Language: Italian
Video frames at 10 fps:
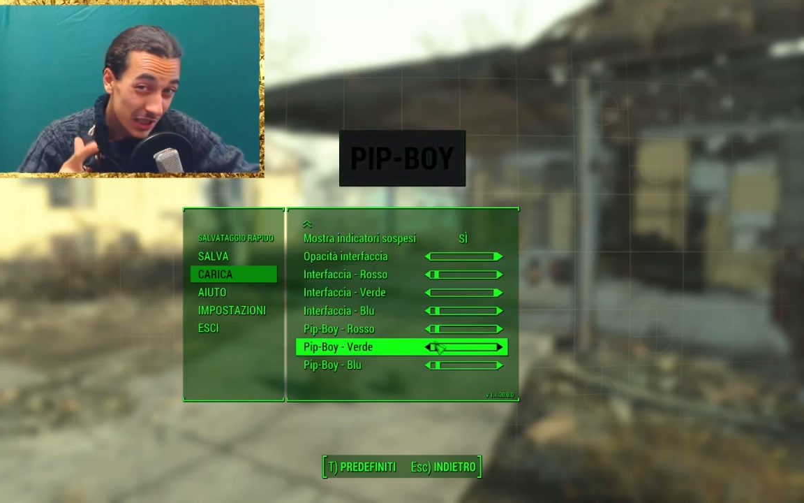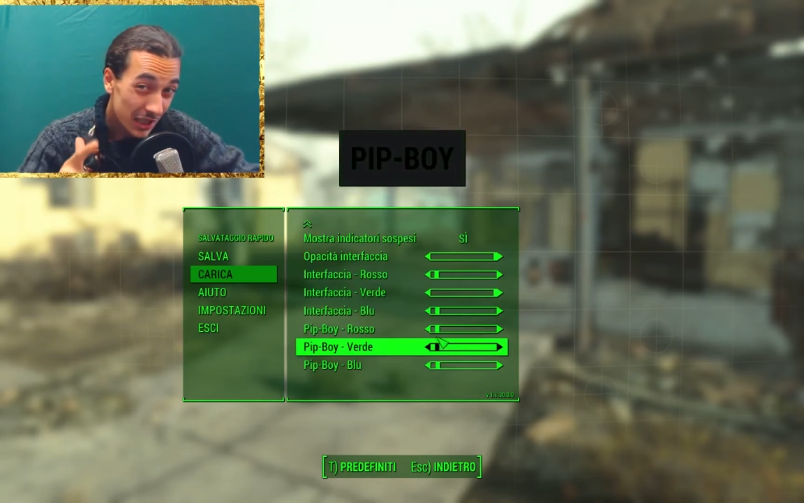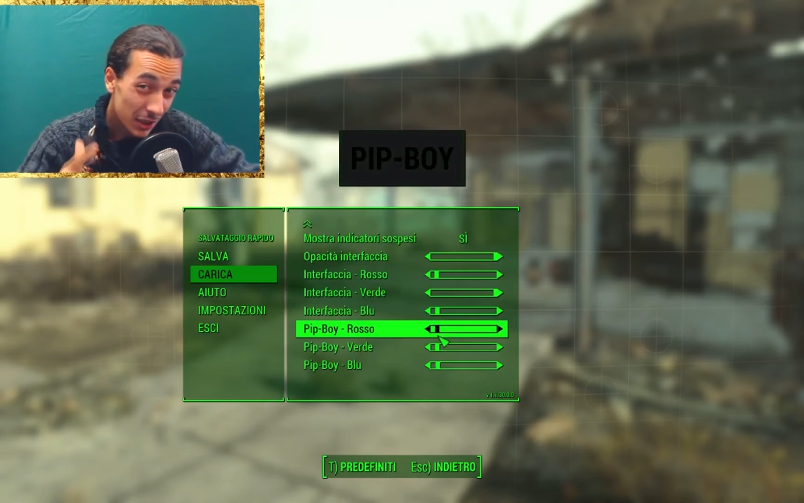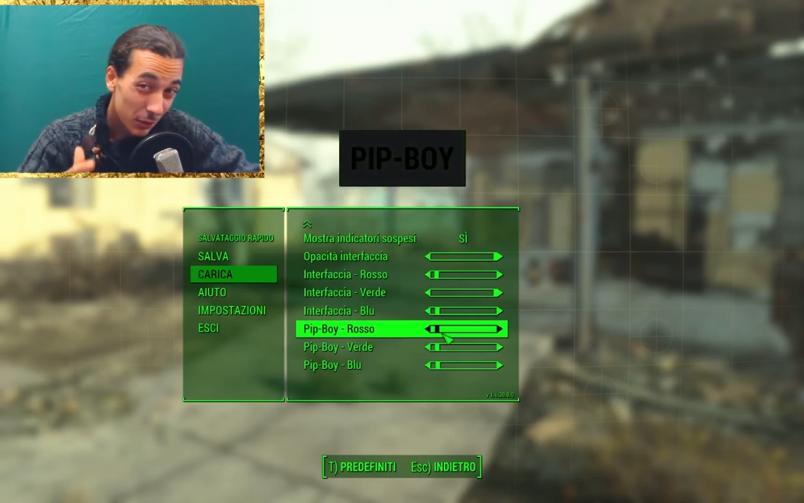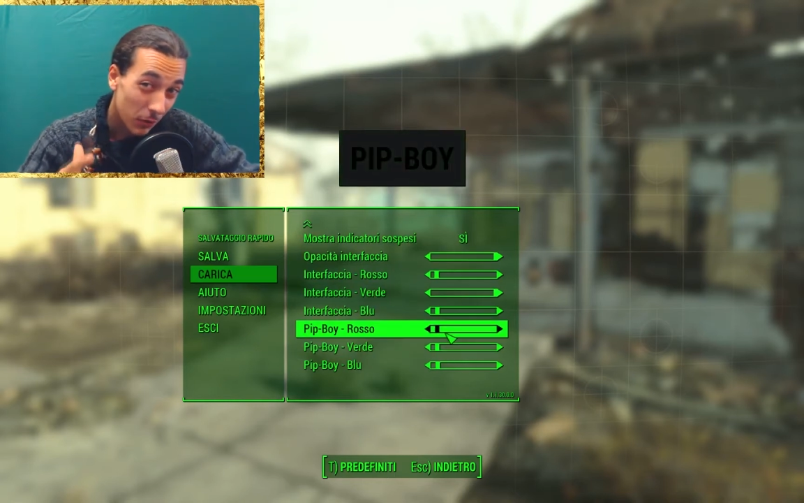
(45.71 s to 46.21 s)

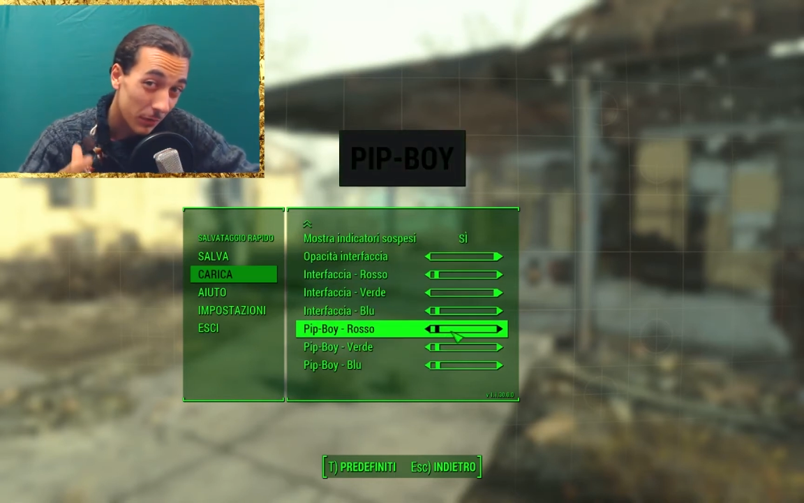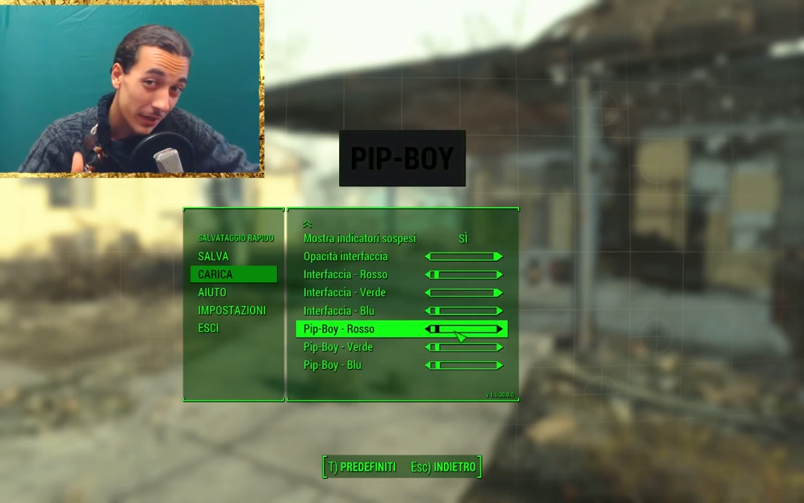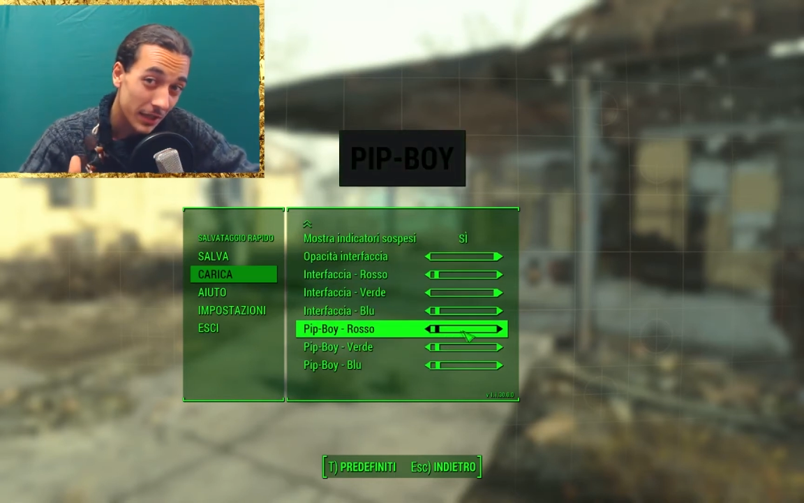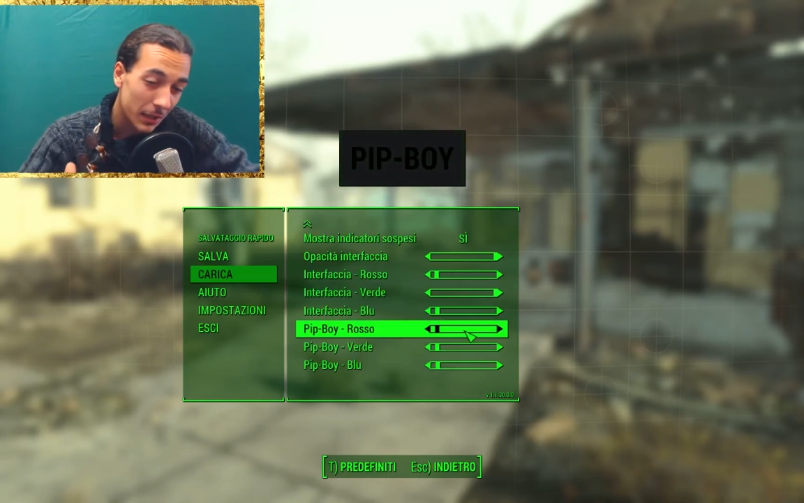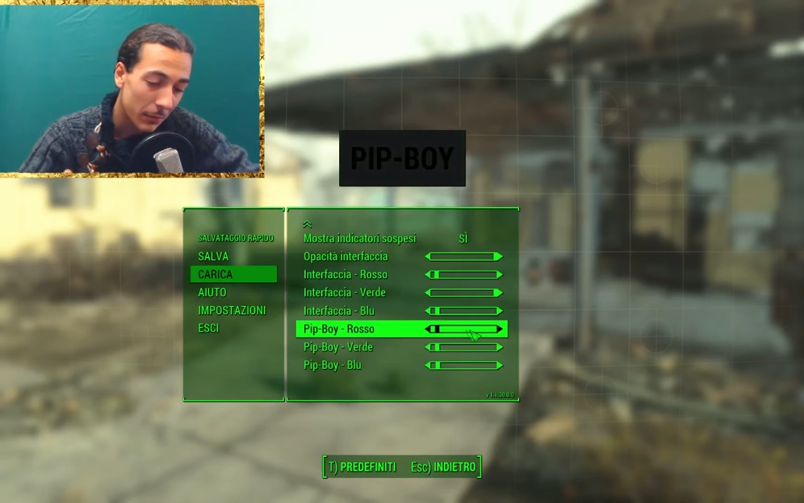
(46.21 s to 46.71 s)
sicuramente
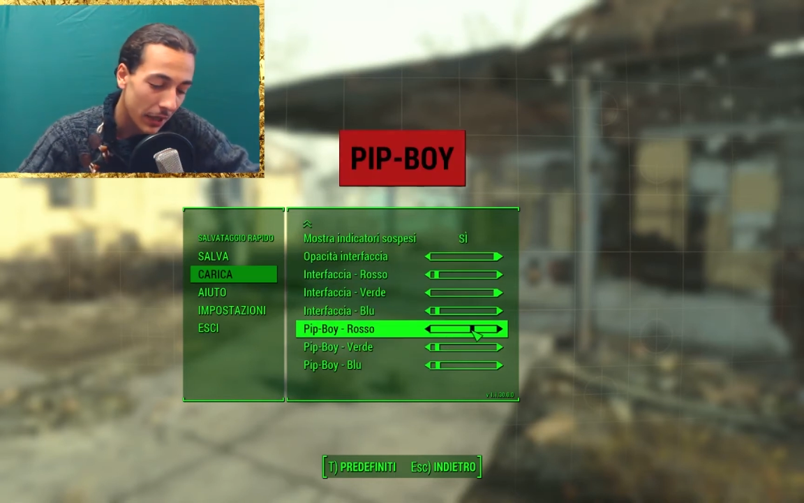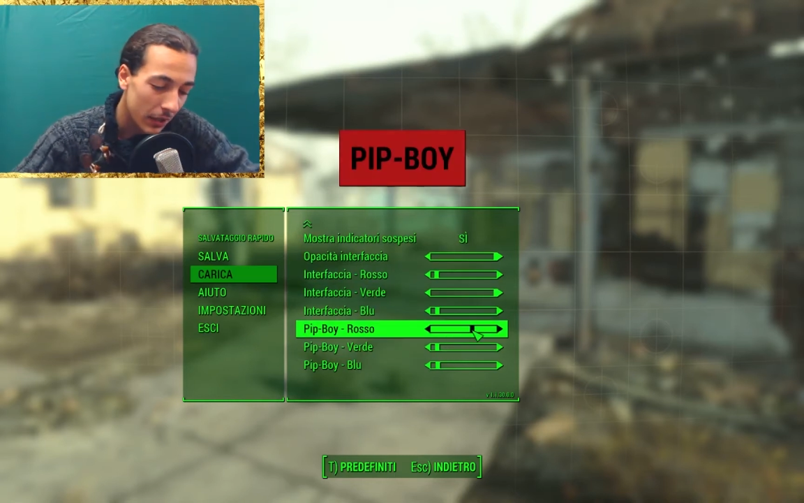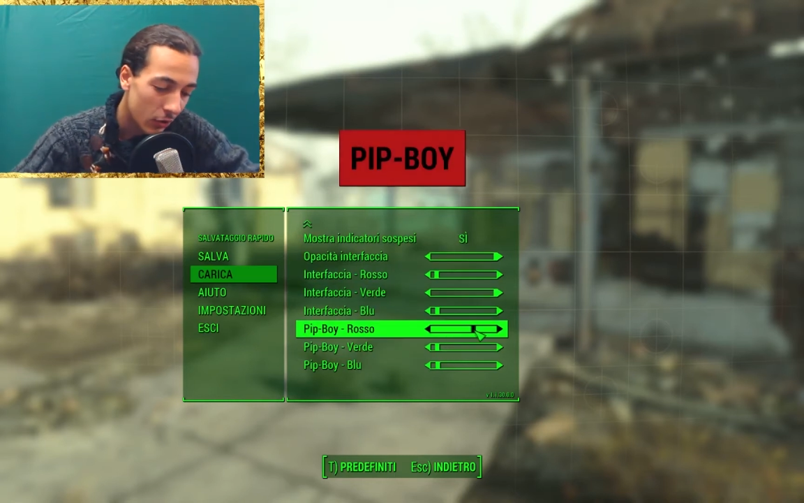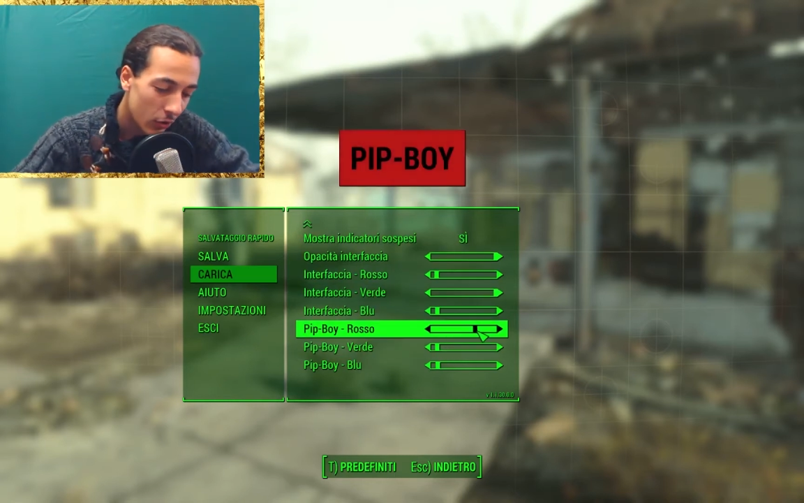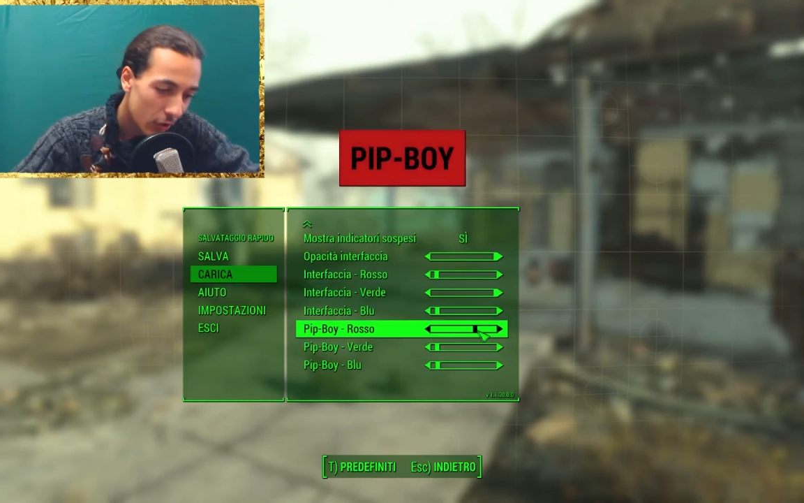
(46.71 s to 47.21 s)

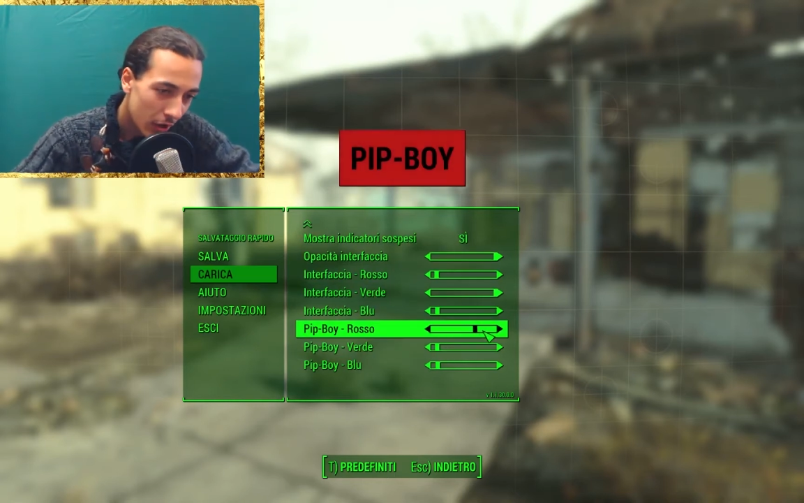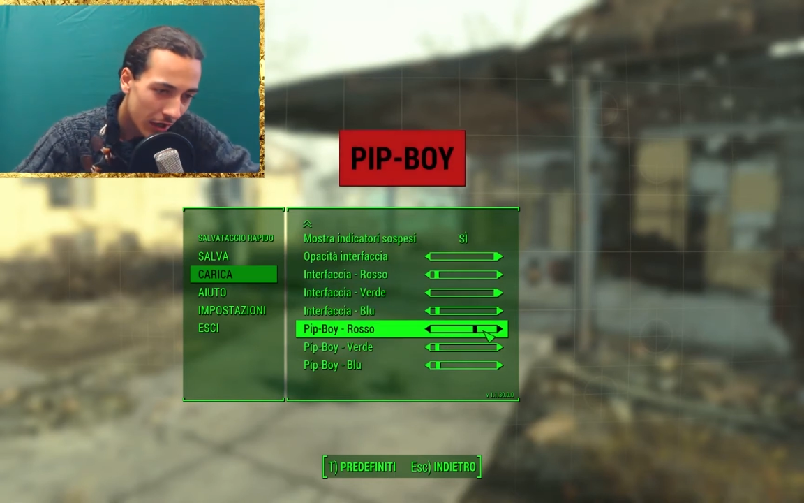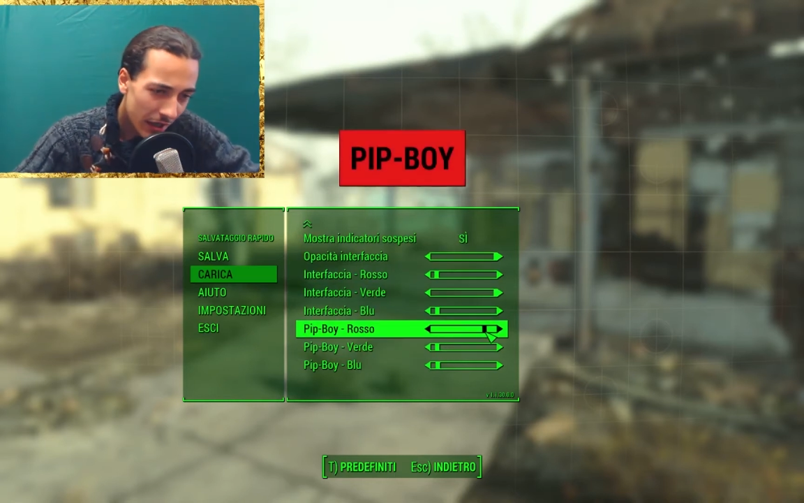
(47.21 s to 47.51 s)
sapranno,